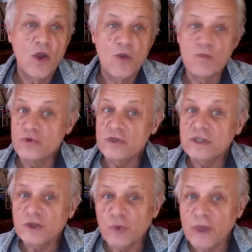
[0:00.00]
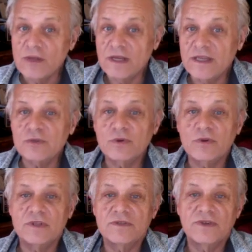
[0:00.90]
munis de lois de la nature
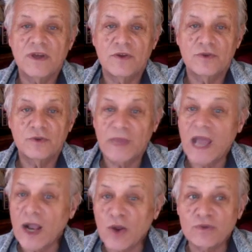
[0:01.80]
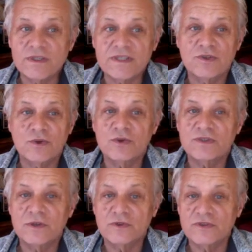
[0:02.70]
différentes, mais à condition que
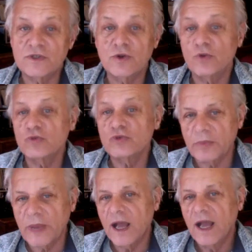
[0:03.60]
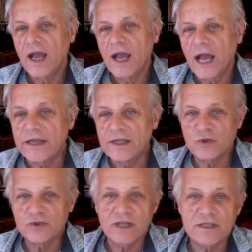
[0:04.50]
celles-ci ne conduisent pas à des
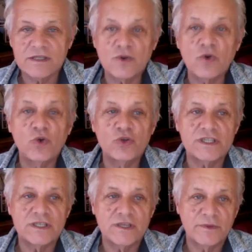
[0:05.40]
contradictions logiques